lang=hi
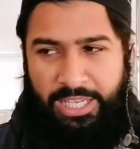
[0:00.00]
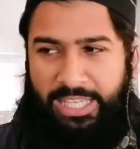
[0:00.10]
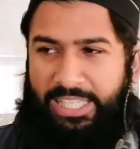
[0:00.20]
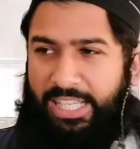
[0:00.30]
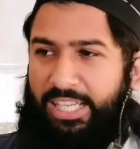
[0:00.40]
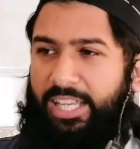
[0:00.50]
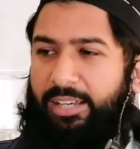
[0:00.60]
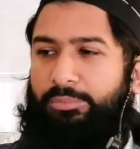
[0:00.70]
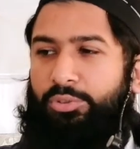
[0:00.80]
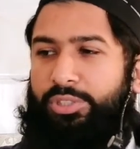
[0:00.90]
लेकिन अगर
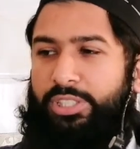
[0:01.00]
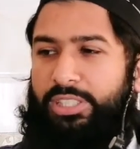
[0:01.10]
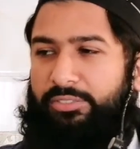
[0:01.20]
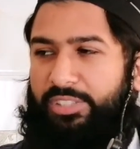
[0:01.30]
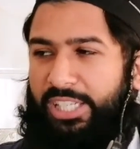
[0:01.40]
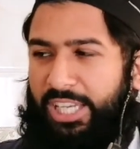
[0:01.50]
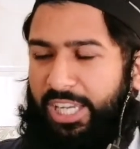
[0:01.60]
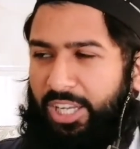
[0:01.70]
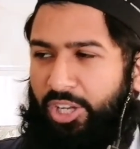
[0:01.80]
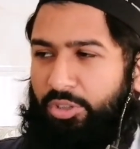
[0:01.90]
हम दूसरी तरफ
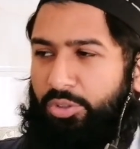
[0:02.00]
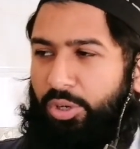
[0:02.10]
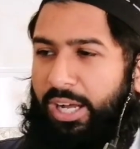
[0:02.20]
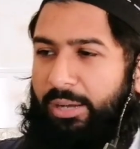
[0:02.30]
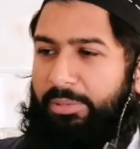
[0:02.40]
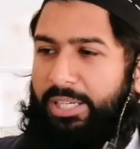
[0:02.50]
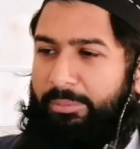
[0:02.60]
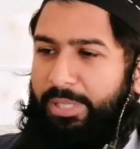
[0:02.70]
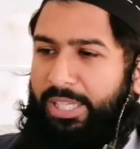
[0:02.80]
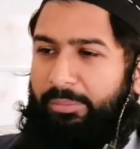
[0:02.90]
देखें तो हम
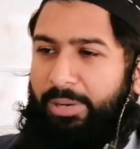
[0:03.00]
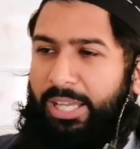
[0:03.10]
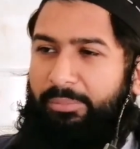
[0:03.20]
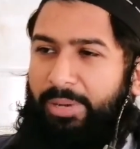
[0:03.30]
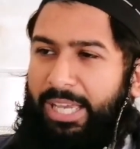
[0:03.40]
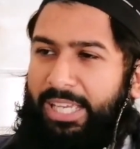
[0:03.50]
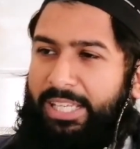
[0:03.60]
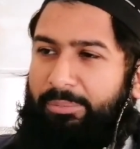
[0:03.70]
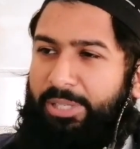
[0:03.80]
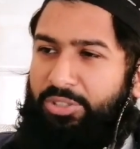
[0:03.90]
कभी हमारी माएँ
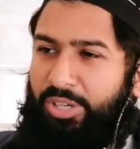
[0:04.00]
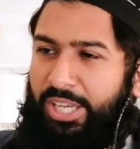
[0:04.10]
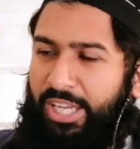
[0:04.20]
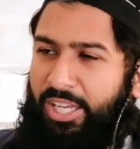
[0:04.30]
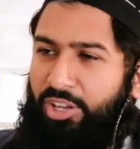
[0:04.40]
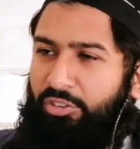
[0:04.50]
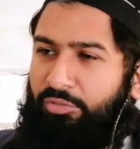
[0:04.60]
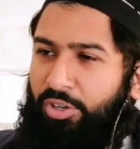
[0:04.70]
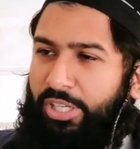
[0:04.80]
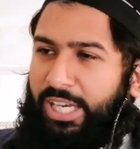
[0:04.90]
कभी जो हैं
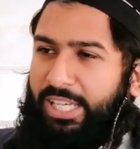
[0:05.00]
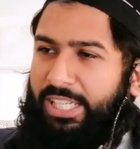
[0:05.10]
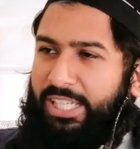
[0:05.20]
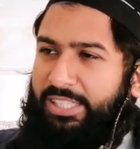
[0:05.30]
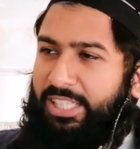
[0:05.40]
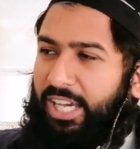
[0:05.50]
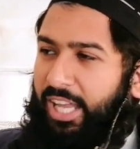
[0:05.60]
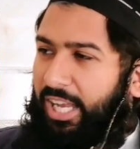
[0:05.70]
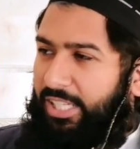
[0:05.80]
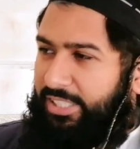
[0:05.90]
वो क्या नहीं करती
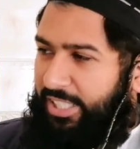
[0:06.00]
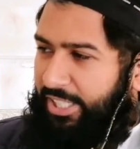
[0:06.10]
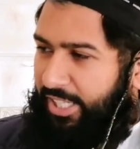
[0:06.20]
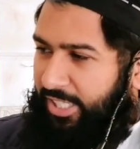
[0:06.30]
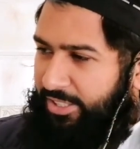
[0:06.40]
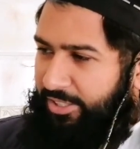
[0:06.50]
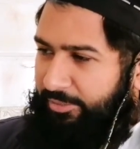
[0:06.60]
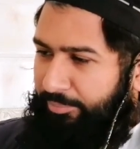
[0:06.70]
अल्लाह से नहीं डराती